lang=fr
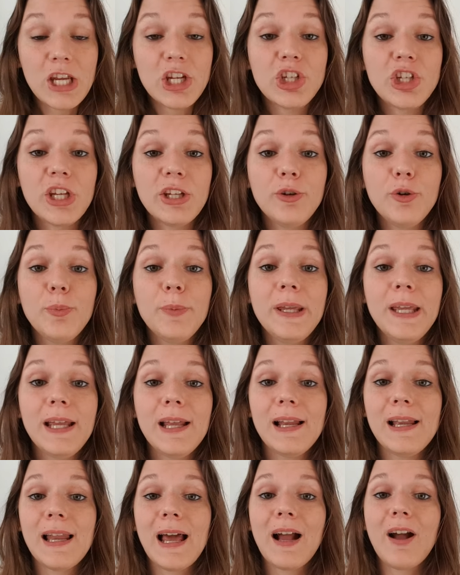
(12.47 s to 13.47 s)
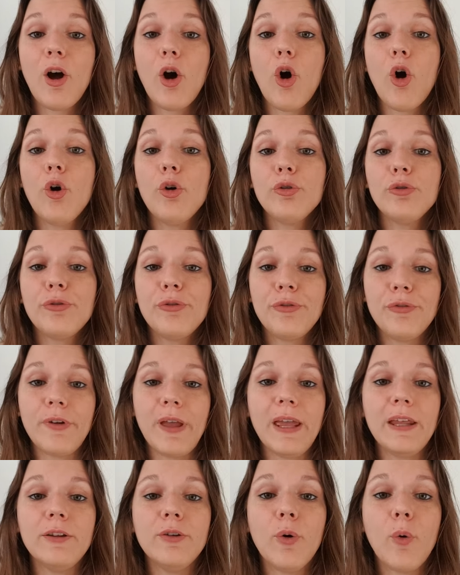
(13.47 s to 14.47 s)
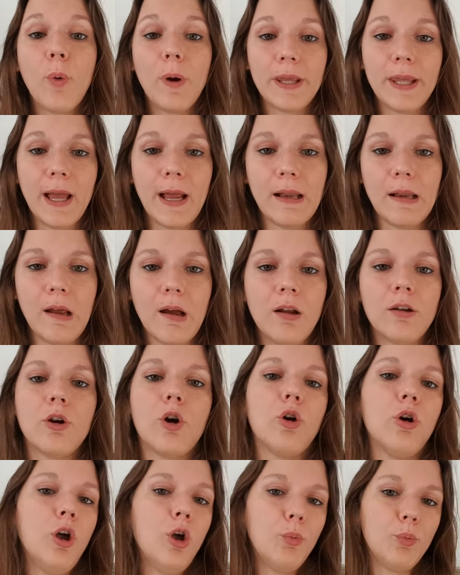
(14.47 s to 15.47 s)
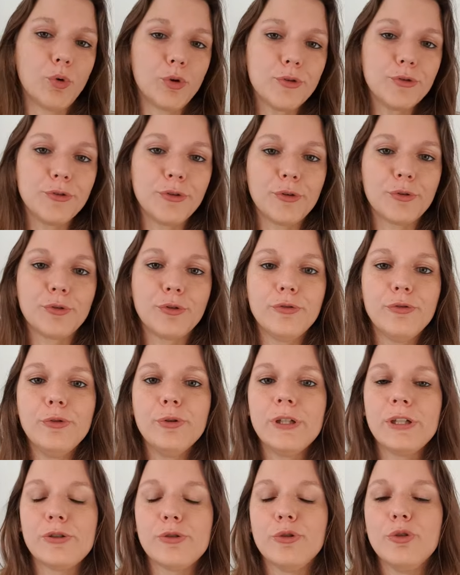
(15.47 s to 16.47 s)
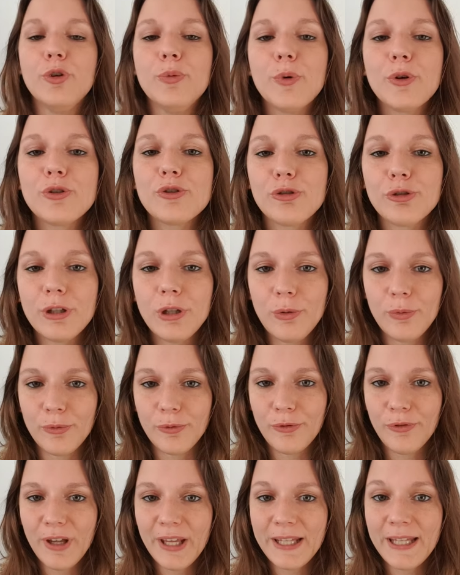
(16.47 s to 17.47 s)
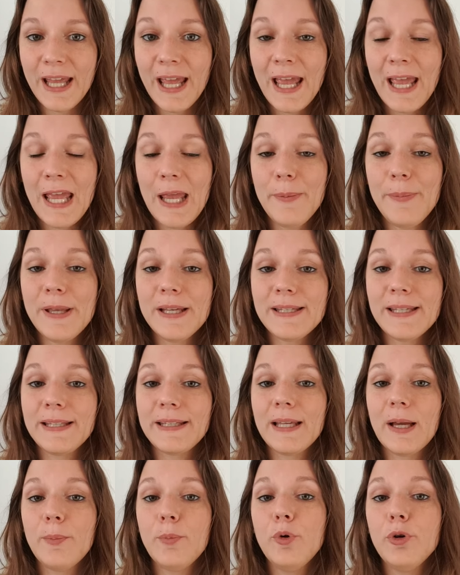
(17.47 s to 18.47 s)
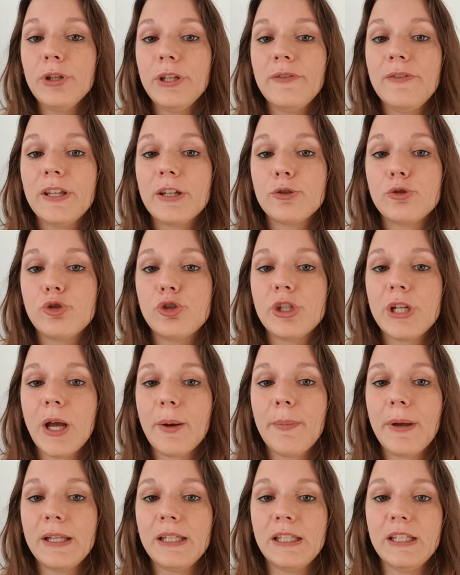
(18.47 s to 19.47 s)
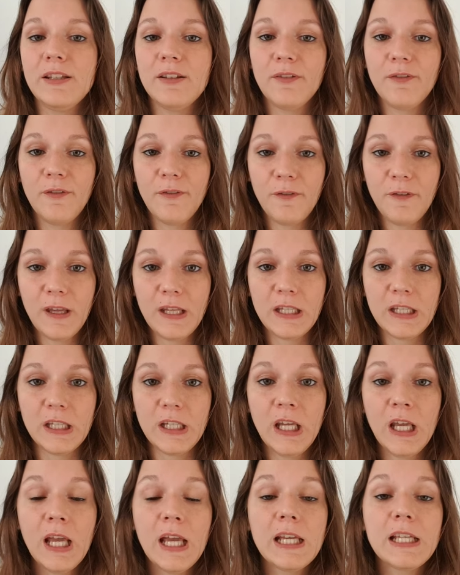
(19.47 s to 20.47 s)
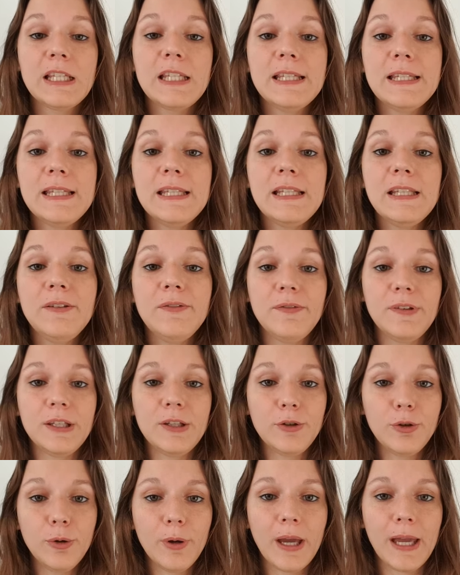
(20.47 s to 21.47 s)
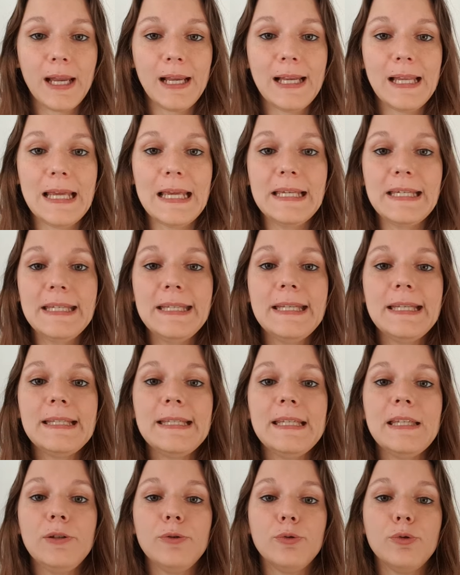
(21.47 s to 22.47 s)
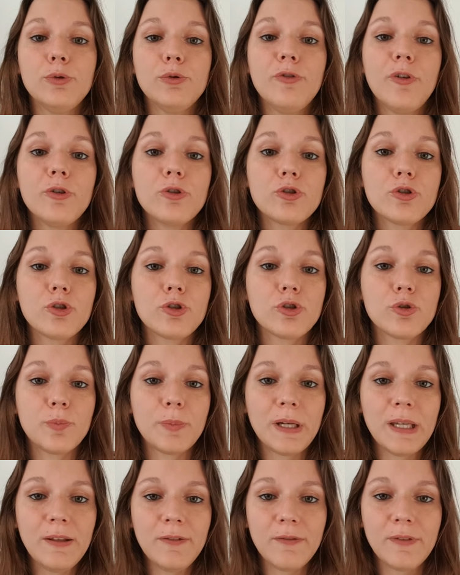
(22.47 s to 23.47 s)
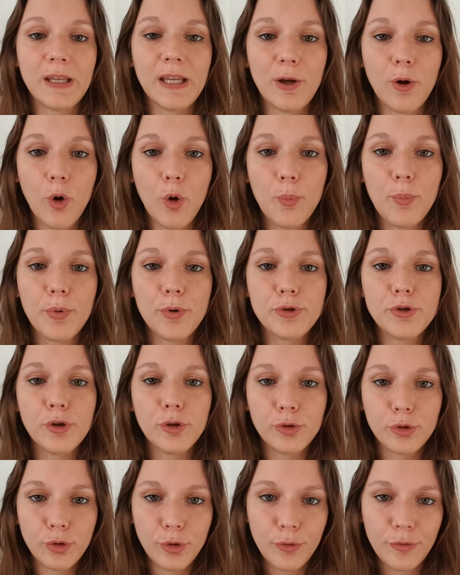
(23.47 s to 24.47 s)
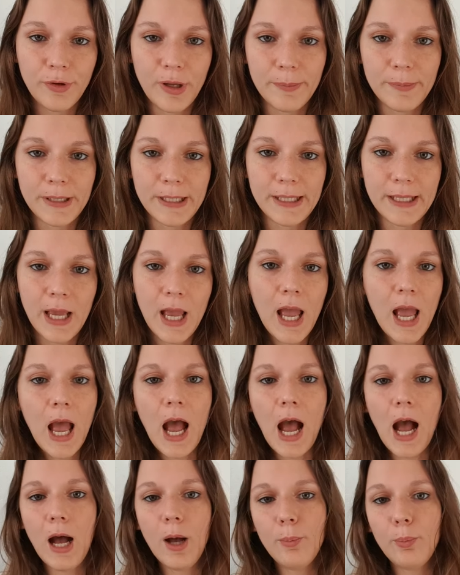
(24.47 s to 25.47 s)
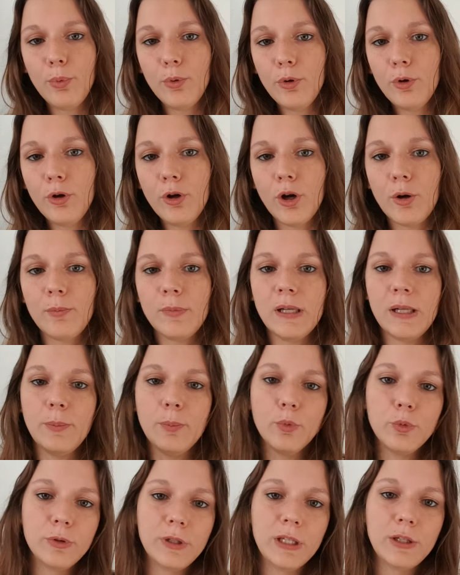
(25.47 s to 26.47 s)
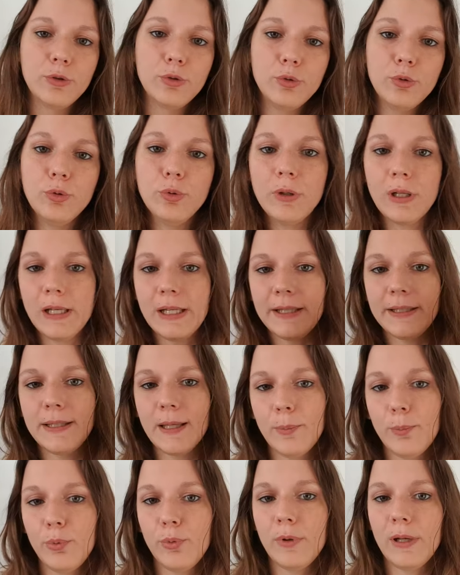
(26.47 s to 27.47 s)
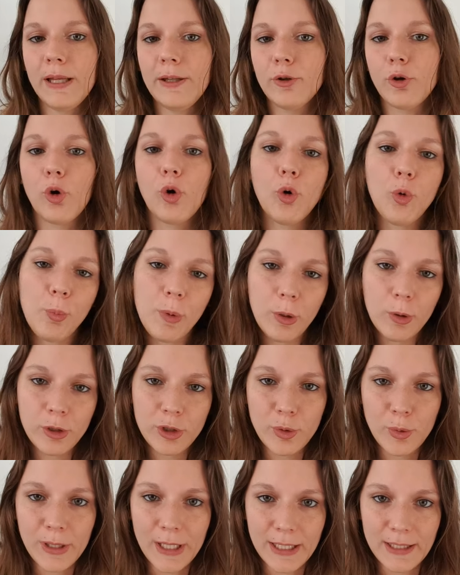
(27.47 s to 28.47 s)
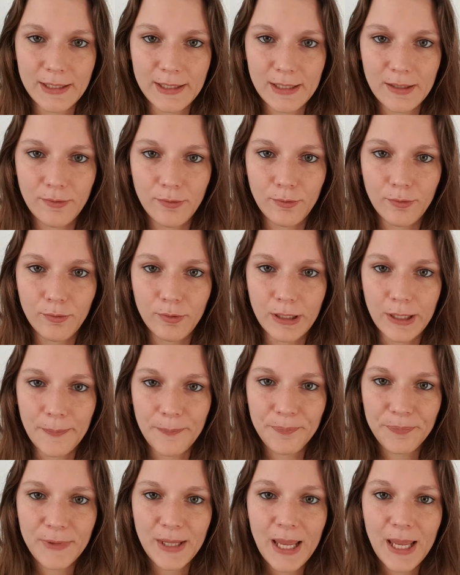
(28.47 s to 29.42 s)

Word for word: J'ai nommé la Grande Fête Royale. Alors, pour ceux d'entre vous qui se demandent ce qu'est une fête, eh bien c'est un mot qui vient du germanique fede, qui signifie querelle et qui désigne une vengeance privée opposant deux familles. Un peu comme les Montaigu et les Capulet dans Roméo et Juliette, si vous voulez.